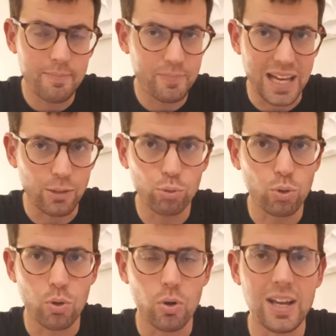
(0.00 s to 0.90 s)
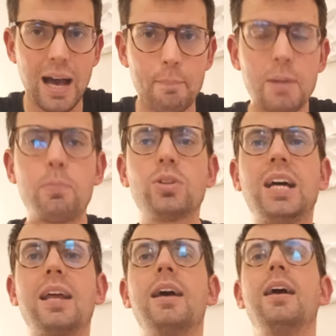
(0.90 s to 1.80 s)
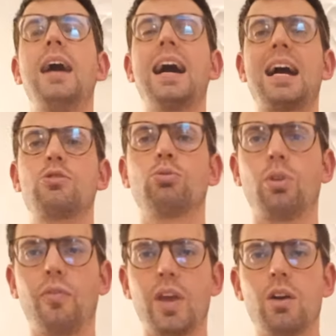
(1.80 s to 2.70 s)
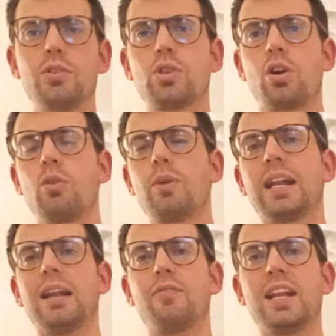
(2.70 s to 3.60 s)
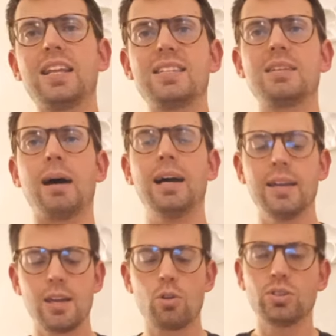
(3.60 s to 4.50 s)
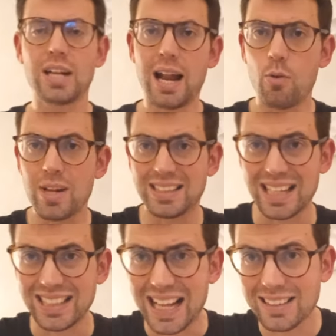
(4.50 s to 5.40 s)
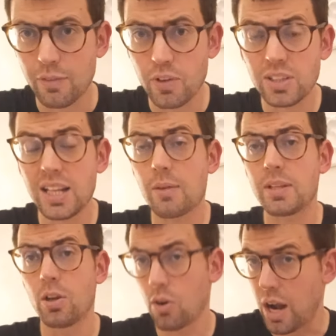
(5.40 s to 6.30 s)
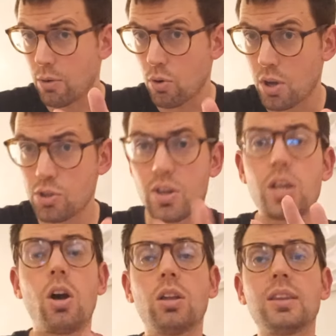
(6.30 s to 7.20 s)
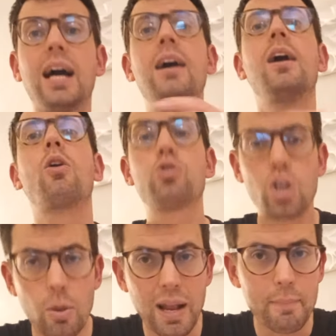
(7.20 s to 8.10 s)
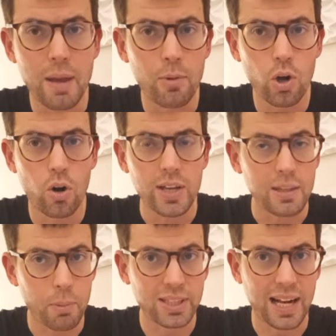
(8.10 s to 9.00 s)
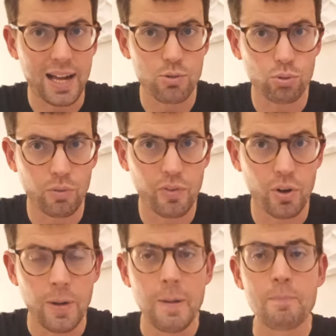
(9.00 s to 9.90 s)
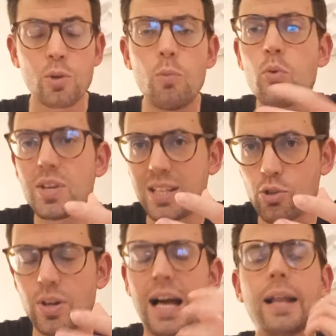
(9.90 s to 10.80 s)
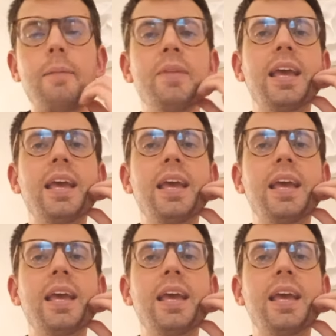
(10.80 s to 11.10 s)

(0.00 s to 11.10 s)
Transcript: dare tutto quello che ha per portare a casa un trofeo, visto che comunque nella finalissima incontrerà una tra Atalanta e Fiorentina, quindi loro hanno un'occasione ghiotta, così come l'abbiamo noi, di portare a casa un trofeo comunque stagionale.